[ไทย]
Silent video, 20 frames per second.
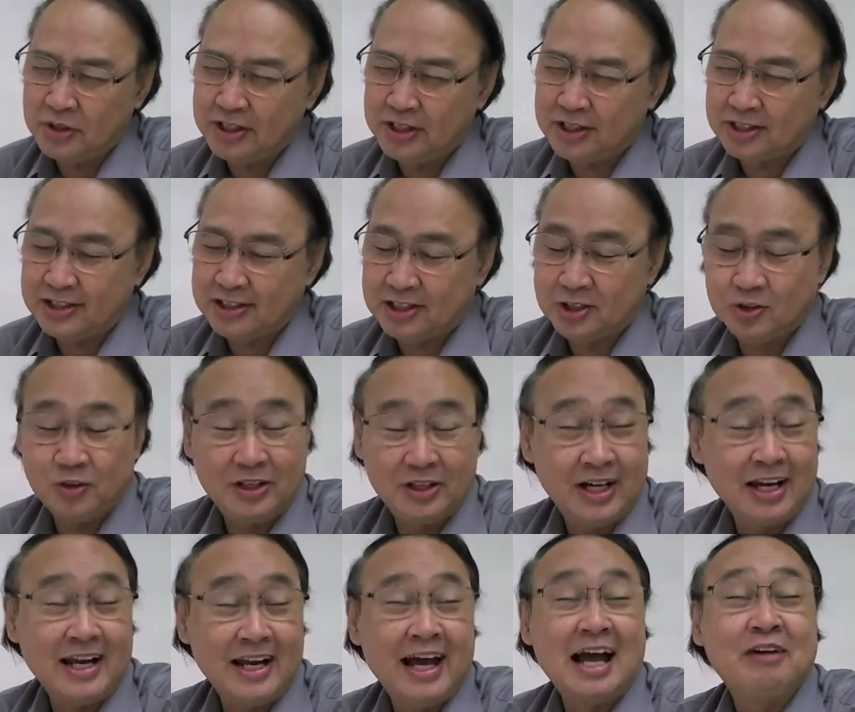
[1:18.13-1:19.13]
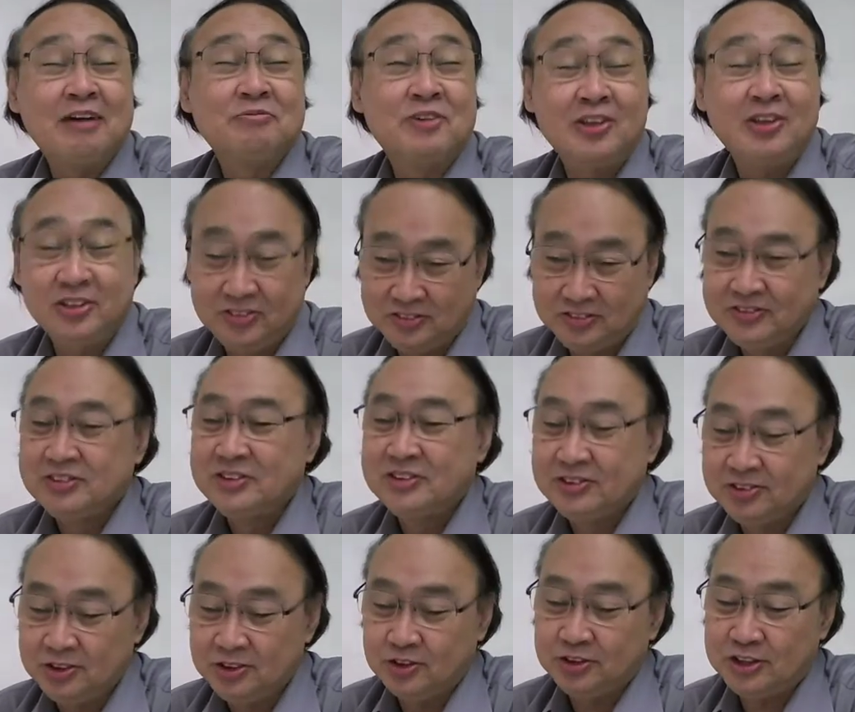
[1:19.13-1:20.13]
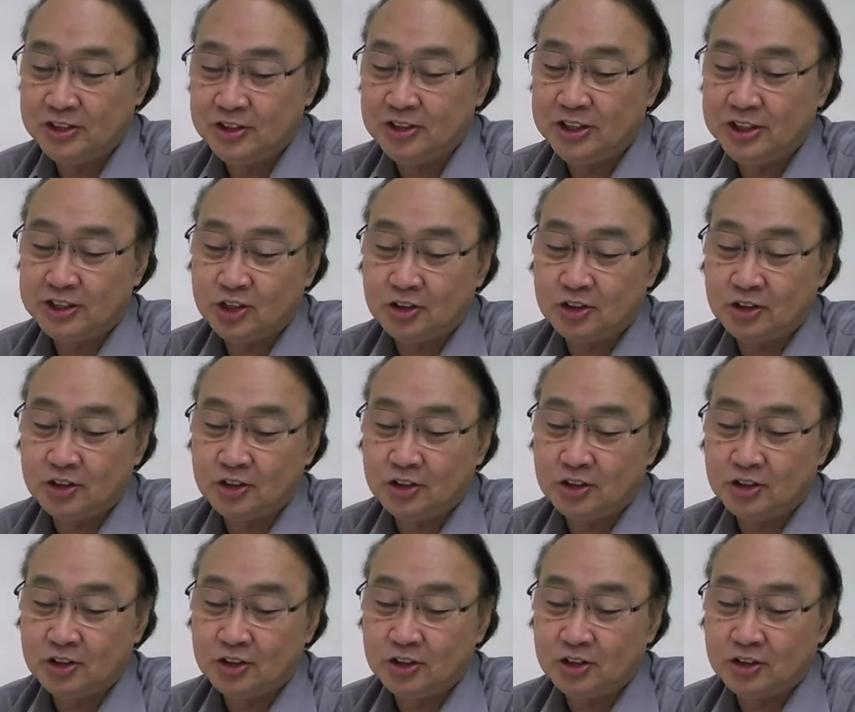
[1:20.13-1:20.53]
จังหวัดลำพูนนี่ก็จะอยู่เหนือน้ำเนาะ